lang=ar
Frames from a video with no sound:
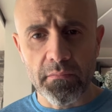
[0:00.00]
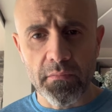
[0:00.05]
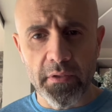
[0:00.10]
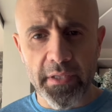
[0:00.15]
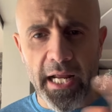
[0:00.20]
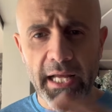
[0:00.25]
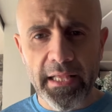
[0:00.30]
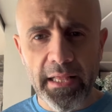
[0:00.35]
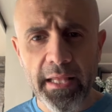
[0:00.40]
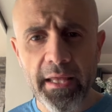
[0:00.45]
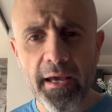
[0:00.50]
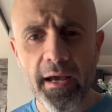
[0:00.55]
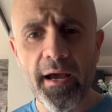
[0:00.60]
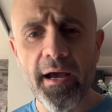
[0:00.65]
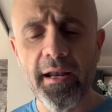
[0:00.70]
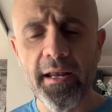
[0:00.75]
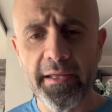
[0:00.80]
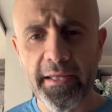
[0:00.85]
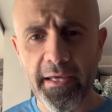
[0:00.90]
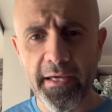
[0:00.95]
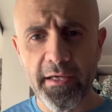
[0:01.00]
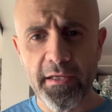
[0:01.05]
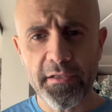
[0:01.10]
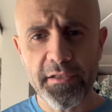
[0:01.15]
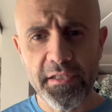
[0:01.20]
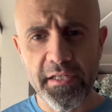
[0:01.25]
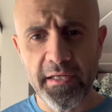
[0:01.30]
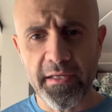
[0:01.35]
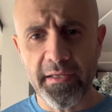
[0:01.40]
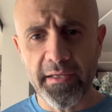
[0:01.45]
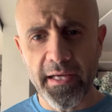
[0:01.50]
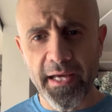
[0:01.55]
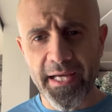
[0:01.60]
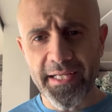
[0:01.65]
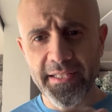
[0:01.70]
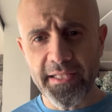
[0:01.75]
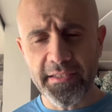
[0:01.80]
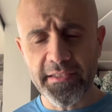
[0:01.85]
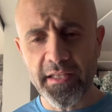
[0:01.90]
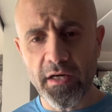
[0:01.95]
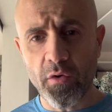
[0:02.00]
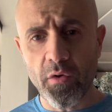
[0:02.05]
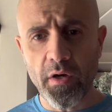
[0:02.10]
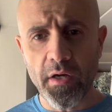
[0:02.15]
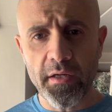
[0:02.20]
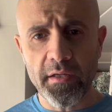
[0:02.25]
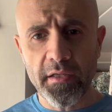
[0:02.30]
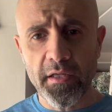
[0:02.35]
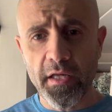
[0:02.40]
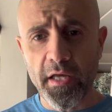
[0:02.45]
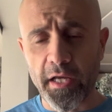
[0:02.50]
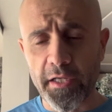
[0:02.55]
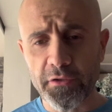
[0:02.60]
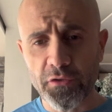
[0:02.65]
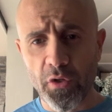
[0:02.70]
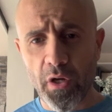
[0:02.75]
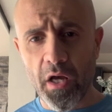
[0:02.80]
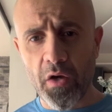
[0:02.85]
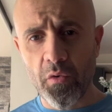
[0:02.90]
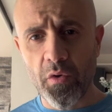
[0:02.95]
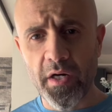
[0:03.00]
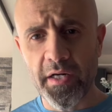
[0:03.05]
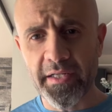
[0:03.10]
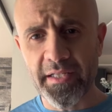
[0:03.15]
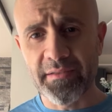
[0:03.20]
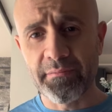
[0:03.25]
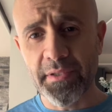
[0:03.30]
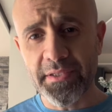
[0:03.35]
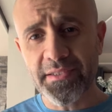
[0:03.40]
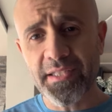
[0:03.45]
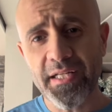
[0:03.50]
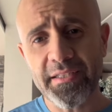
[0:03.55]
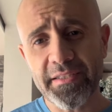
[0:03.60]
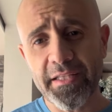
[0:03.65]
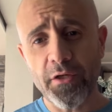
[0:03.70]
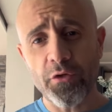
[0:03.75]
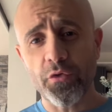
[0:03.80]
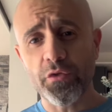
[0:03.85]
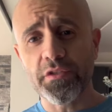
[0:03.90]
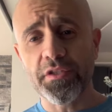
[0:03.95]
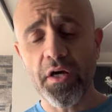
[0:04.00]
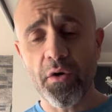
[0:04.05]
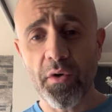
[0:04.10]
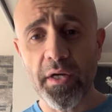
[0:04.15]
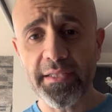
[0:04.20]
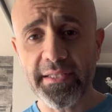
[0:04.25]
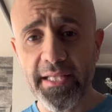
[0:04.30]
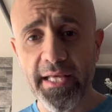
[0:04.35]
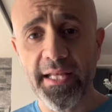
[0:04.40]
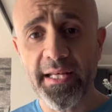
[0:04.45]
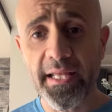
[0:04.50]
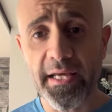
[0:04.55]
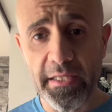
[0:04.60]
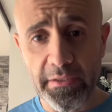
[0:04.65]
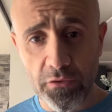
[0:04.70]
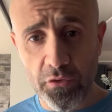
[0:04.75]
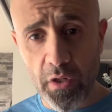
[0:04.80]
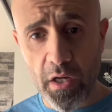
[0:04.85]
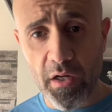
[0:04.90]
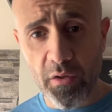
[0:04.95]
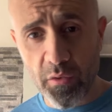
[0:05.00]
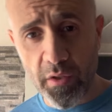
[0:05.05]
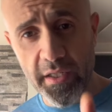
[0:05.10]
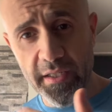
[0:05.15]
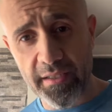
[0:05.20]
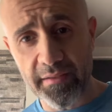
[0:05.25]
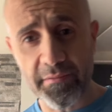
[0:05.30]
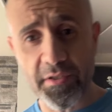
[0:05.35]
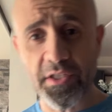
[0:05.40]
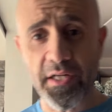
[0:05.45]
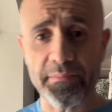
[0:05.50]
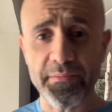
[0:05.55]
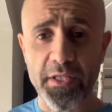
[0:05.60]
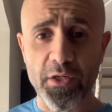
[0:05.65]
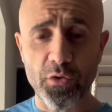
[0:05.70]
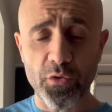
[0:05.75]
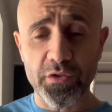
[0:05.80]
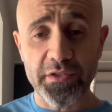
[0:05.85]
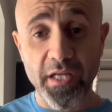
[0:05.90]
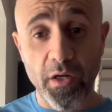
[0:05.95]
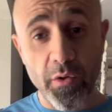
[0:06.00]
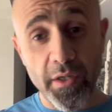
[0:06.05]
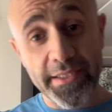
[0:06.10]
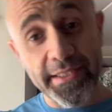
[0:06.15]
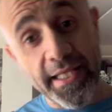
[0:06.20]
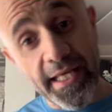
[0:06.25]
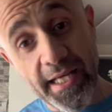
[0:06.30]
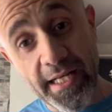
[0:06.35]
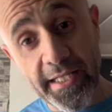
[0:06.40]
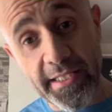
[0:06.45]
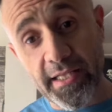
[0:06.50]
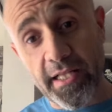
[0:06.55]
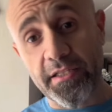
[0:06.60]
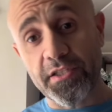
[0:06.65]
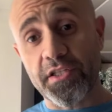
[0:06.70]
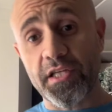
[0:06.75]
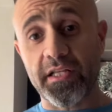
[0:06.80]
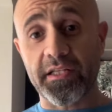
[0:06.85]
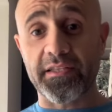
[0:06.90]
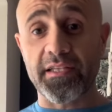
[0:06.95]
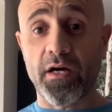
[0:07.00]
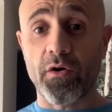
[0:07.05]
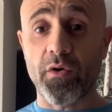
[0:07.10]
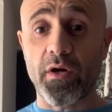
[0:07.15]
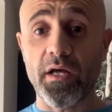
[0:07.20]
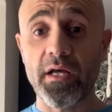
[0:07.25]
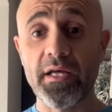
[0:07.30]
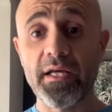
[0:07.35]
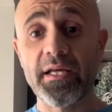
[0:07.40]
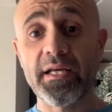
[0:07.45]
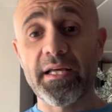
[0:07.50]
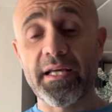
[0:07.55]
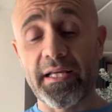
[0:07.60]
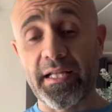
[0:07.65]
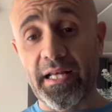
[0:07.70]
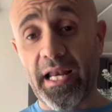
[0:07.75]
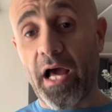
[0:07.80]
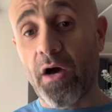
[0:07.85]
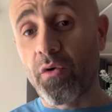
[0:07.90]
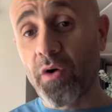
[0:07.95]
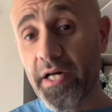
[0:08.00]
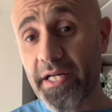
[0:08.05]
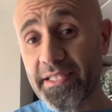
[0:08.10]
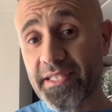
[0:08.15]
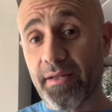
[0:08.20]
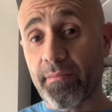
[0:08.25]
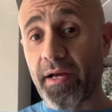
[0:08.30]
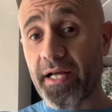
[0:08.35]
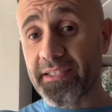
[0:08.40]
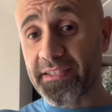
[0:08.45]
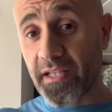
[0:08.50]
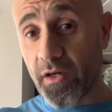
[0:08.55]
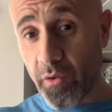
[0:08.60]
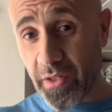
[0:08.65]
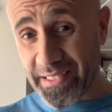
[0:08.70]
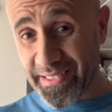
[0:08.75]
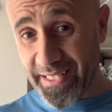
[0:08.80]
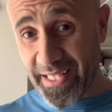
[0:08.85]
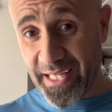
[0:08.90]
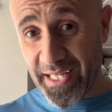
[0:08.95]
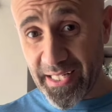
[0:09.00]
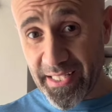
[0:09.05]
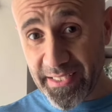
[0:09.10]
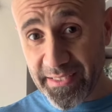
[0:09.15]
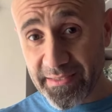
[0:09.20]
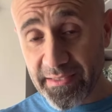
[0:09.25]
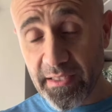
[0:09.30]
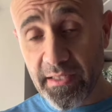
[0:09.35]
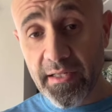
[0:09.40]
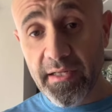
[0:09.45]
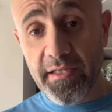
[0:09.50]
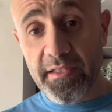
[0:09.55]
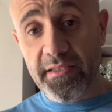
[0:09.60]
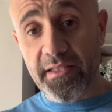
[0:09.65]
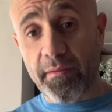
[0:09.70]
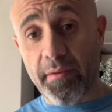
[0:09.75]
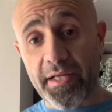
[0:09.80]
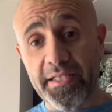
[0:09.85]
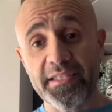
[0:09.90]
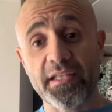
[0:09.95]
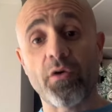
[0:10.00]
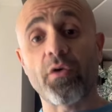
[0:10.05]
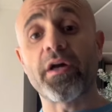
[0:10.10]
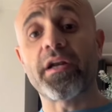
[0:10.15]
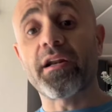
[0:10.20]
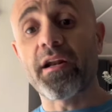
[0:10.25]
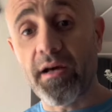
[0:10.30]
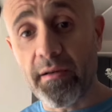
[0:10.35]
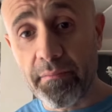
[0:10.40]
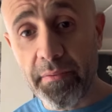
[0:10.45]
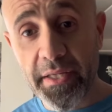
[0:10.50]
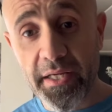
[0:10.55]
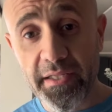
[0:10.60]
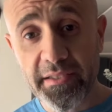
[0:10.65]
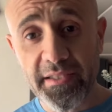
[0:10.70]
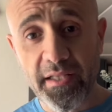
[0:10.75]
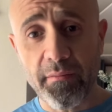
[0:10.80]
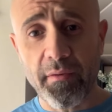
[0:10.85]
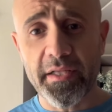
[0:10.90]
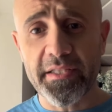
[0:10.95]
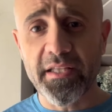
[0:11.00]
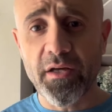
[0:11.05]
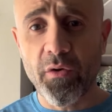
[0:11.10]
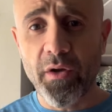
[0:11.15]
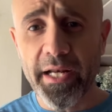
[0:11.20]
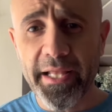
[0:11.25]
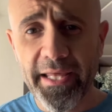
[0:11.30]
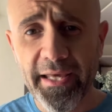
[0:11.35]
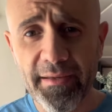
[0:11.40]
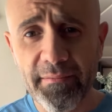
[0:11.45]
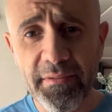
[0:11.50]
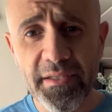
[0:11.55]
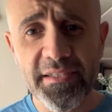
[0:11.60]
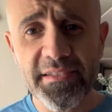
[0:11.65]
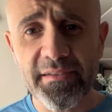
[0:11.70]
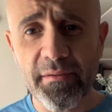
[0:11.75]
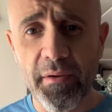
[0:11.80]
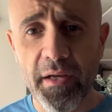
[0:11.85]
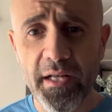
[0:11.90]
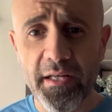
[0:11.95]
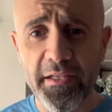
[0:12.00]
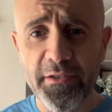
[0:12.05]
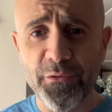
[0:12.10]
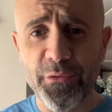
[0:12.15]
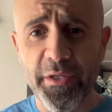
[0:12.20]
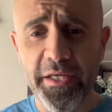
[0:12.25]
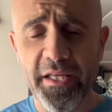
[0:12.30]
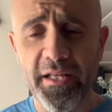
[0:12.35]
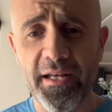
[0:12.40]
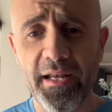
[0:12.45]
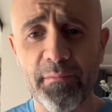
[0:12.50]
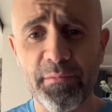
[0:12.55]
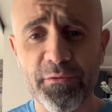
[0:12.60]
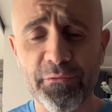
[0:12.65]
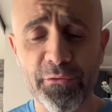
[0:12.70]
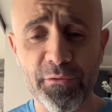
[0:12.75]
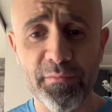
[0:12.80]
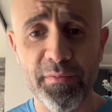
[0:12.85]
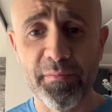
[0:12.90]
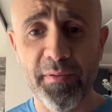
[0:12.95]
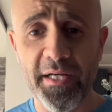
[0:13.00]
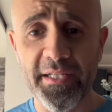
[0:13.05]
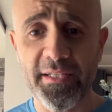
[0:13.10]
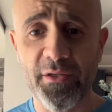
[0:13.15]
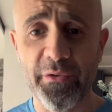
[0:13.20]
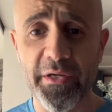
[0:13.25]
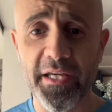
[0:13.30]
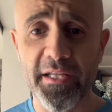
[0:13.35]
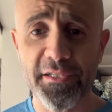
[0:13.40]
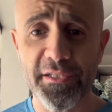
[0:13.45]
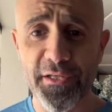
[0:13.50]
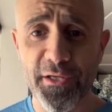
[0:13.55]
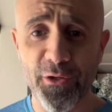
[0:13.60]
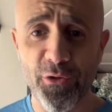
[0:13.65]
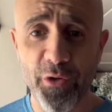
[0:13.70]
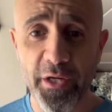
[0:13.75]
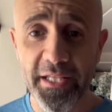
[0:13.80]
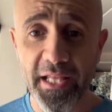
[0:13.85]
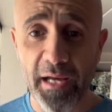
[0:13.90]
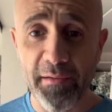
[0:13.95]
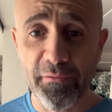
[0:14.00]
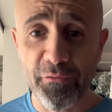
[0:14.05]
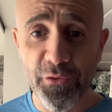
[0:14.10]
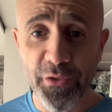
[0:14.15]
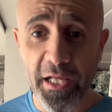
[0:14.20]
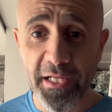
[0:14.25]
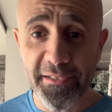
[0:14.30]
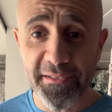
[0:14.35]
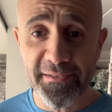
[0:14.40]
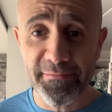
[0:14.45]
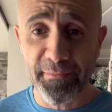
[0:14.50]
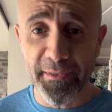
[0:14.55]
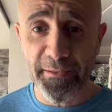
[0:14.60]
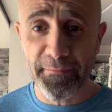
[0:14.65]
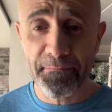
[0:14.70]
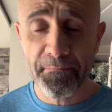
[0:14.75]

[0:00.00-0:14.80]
رح تلاقي حالك اخر شيء هيدا الدواء عنده عوارض مضطر تاخذ دواء تاني عنده عوارض ترجع بتاخذ دواء ثالث لتشيل الدواء العوارض تبع الدواء الثالث تبع الدواء الرابع تبع الدواء الخامس تبع الادويه كلها بتفوت ببعضها واخر شيء كله هيدا عم يفوت على جسمك